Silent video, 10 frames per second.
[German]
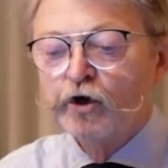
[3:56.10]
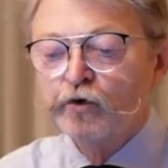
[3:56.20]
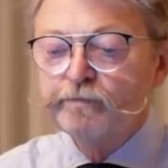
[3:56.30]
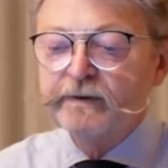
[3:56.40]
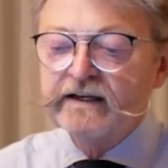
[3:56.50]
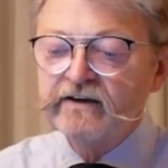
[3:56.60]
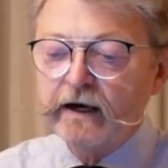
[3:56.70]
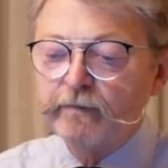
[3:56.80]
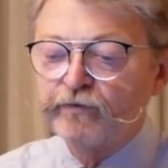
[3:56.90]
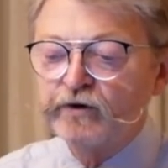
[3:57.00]
Nun beginnt
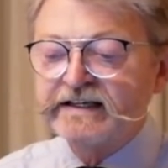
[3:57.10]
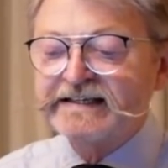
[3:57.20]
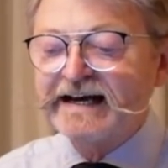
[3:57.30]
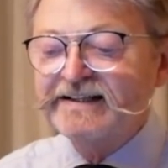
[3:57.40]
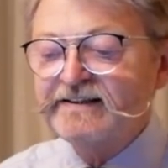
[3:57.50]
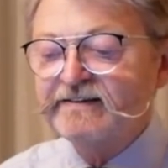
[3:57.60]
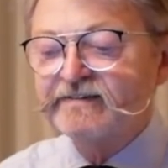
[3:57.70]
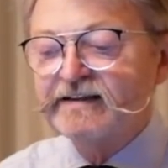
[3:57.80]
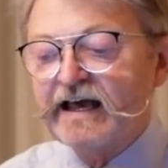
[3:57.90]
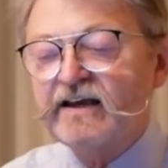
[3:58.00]
aber wohl ganz
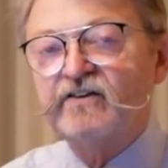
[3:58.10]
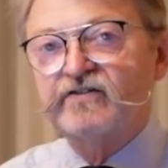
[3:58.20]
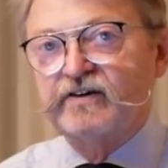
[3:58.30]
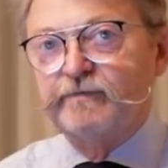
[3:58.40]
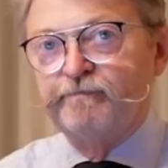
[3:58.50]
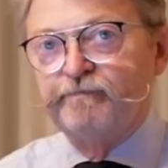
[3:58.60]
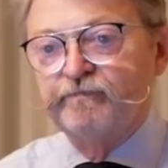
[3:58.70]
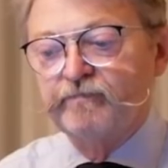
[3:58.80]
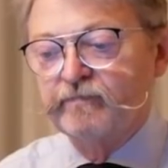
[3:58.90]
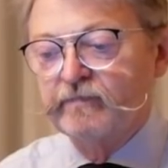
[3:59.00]
leise
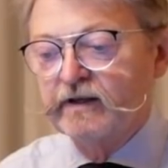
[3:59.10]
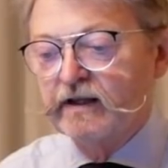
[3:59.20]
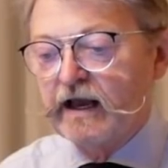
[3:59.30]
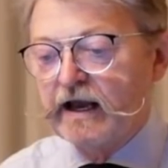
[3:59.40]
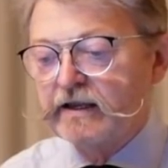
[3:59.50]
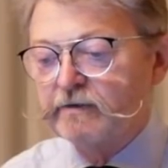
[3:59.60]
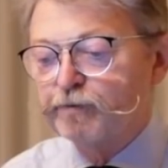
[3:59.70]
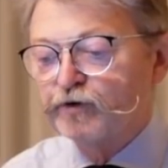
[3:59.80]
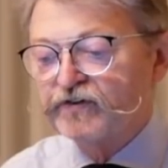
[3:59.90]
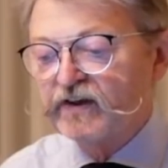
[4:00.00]
ein
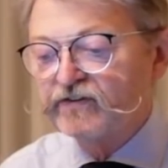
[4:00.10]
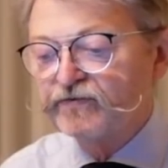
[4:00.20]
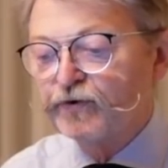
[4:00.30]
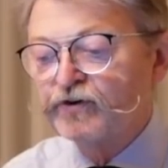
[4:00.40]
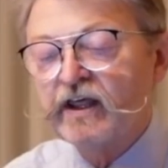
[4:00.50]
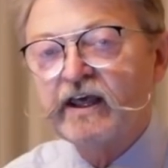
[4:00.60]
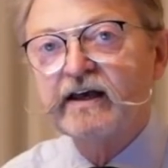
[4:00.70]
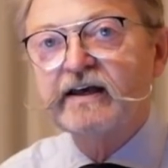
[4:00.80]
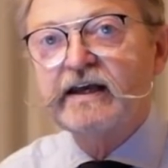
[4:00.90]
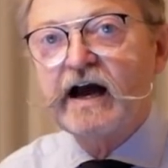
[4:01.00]
Prozess von
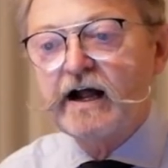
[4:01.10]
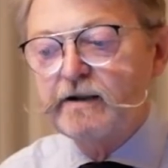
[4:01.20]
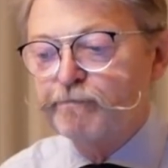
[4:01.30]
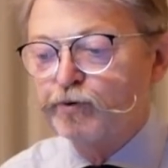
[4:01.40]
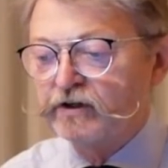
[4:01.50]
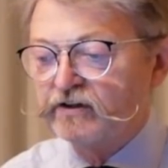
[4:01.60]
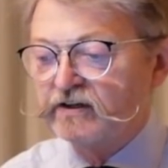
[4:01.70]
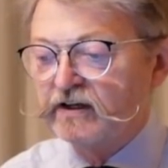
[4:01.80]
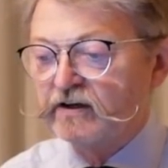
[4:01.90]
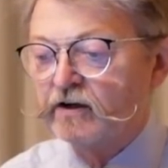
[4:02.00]

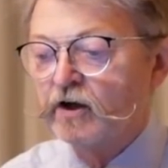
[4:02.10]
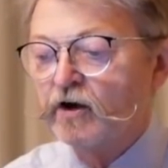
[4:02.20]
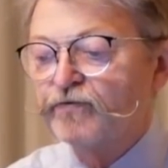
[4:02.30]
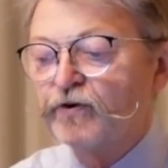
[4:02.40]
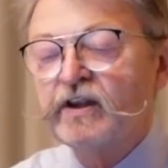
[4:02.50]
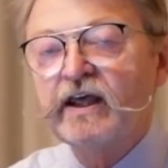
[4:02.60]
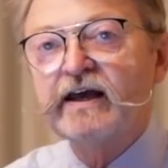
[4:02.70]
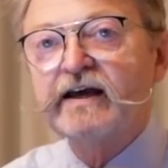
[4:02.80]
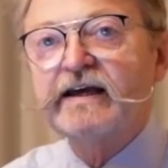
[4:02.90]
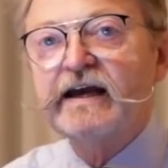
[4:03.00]
Realpolitik, von
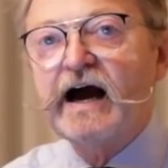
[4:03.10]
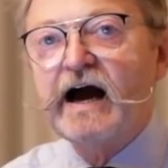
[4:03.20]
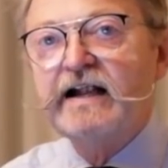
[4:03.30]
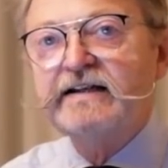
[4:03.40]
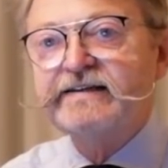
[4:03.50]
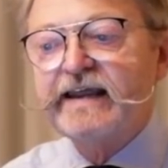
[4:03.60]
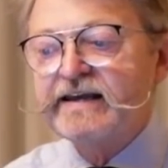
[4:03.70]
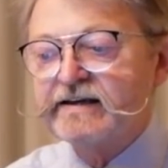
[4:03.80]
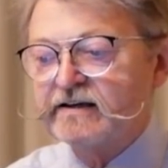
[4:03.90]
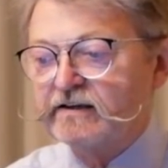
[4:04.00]

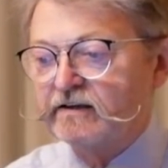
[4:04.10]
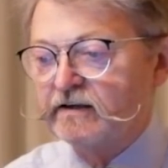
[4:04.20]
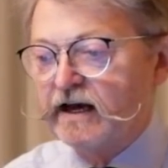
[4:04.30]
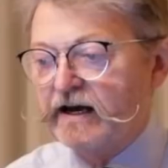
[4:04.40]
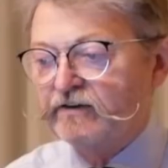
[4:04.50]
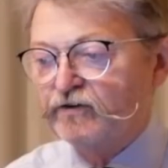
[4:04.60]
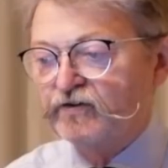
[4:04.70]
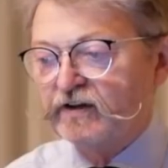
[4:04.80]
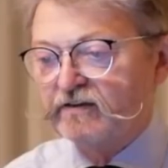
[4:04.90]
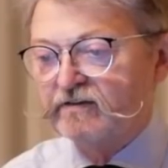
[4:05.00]
Realdenken
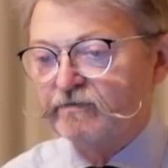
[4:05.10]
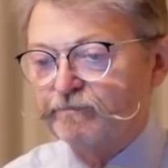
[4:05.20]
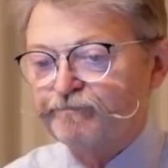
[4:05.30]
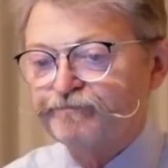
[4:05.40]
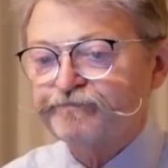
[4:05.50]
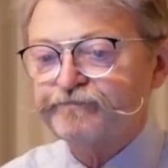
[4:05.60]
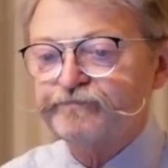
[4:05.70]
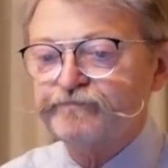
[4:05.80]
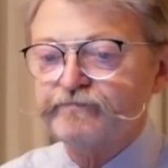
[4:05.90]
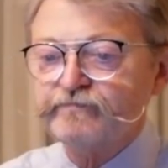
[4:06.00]
einzusetzen.
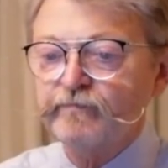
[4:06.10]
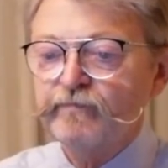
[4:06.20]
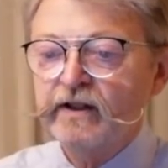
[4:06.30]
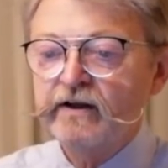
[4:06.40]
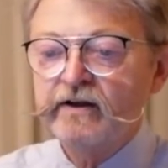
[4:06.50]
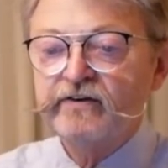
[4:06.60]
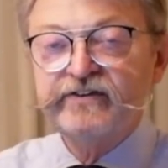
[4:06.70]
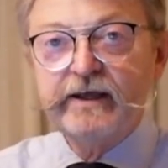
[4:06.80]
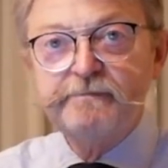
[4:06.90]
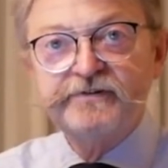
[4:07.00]

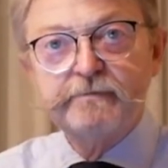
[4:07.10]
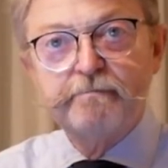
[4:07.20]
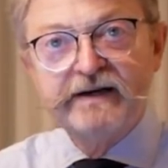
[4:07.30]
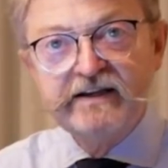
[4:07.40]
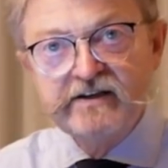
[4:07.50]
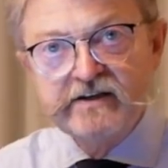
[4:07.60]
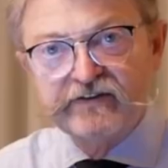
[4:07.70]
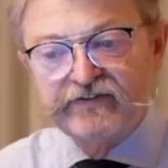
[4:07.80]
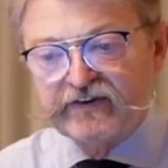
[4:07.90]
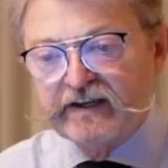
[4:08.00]
Selbst Blinde
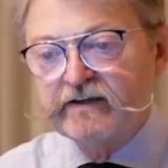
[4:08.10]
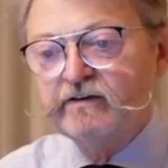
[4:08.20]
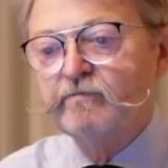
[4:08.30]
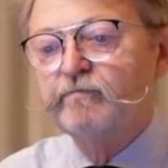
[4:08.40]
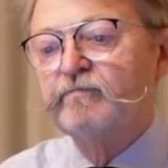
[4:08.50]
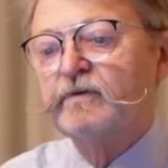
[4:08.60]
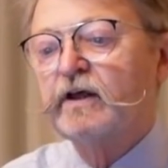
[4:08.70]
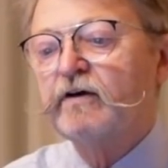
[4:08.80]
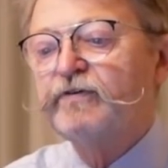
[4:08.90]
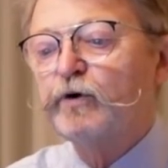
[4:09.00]
sehen,
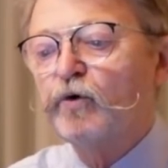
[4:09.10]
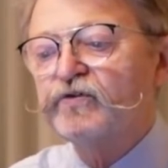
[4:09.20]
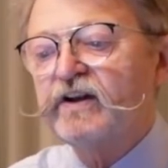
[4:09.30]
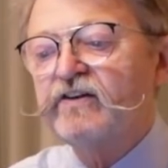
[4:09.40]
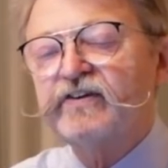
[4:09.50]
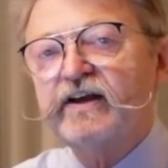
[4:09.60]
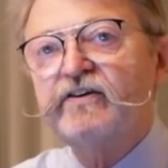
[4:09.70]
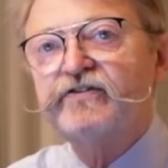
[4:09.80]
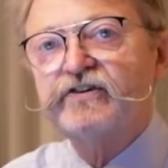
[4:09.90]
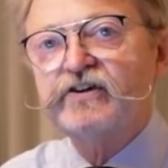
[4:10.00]
wie Russland
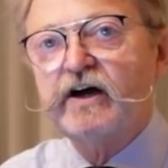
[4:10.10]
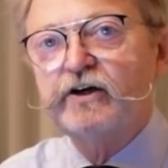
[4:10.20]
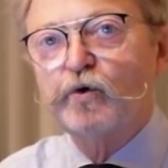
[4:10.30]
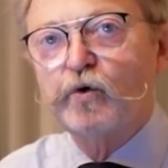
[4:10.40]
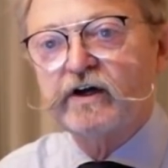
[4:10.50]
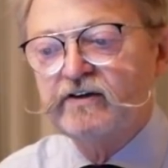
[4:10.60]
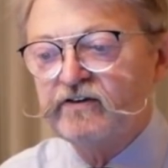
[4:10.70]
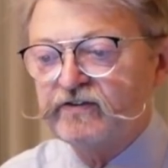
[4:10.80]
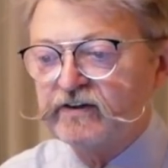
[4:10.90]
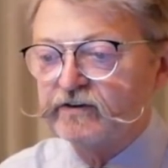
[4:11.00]
seine Sicherheit
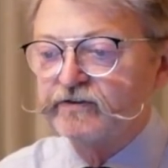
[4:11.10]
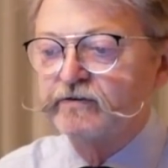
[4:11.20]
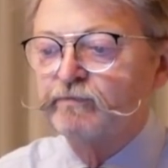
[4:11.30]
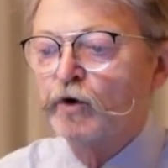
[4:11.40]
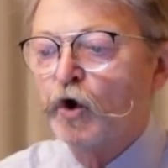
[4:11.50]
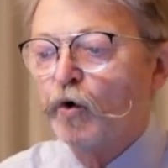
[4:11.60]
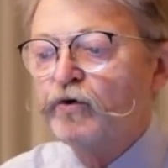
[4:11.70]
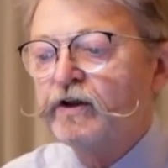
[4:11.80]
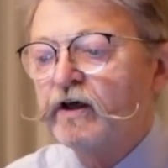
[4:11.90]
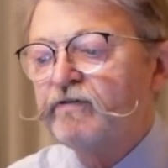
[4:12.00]
organisiert
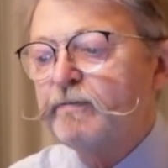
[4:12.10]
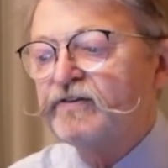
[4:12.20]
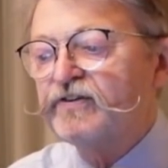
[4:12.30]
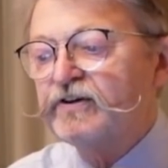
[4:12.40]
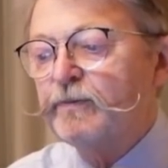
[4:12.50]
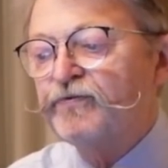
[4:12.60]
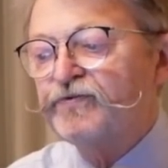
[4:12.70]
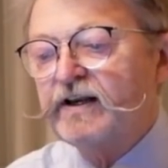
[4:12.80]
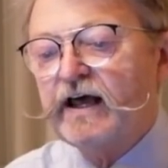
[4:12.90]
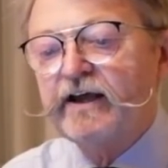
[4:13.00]
und wie man sich im
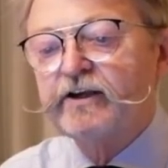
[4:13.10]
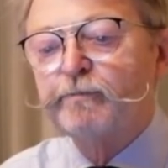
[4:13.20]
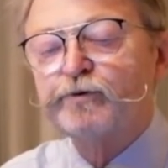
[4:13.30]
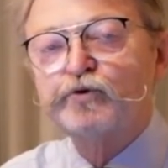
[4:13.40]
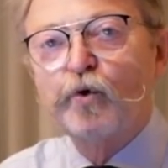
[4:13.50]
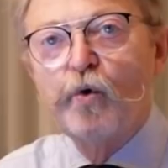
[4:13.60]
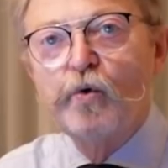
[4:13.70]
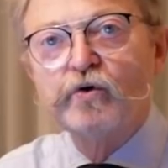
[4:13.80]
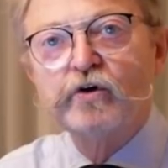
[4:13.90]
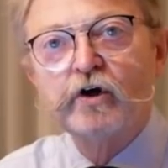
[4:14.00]
Falle einer
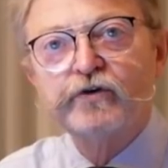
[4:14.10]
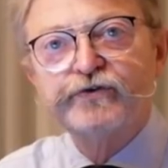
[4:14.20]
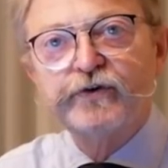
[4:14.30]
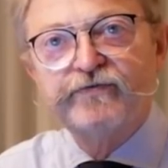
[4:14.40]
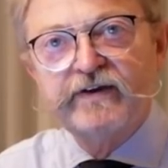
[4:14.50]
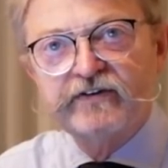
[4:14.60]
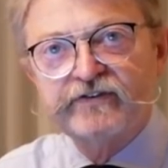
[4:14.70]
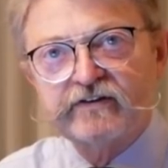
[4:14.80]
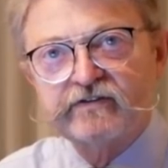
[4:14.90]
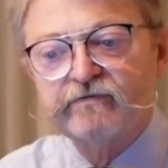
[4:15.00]
Bedrohung zur Wehr
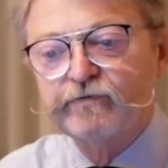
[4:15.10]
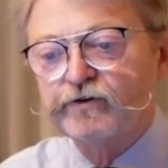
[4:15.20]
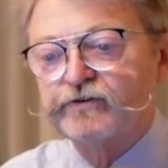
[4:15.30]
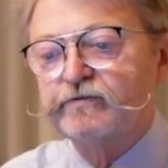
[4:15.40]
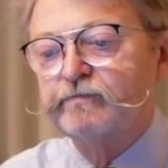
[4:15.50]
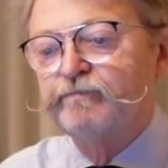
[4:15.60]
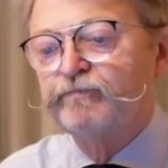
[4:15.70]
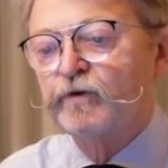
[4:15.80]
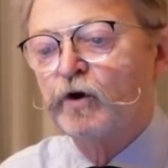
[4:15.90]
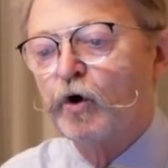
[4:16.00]
setzen wird.
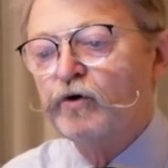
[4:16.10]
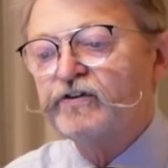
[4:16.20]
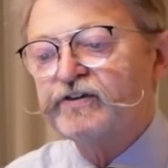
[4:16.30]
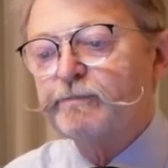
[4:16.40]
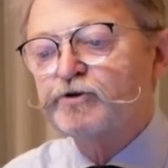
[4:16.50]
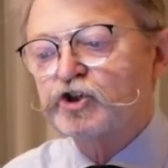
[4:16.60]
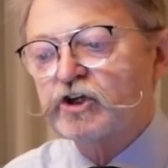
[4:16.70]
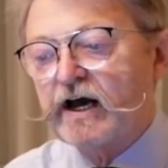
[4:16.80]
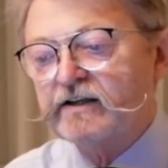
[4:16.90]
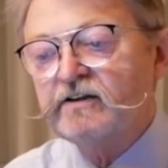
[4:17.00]
Und es gibt
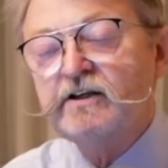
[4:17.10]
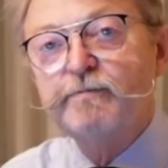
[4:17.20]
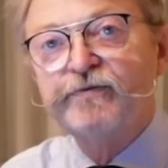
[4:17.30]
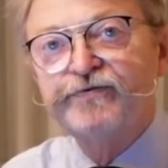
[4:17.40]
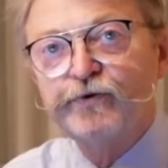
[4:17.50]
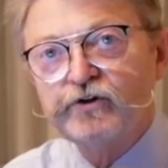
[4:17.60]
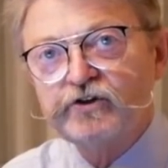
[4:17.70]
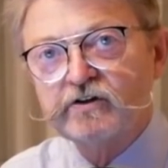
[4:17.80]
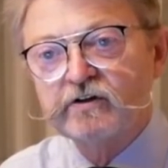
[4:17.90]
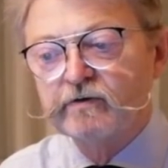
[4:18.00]
Staaten, die
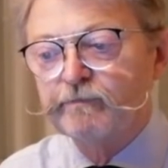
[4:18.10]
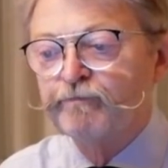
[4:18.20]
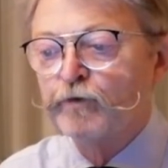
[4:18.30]
befürchten,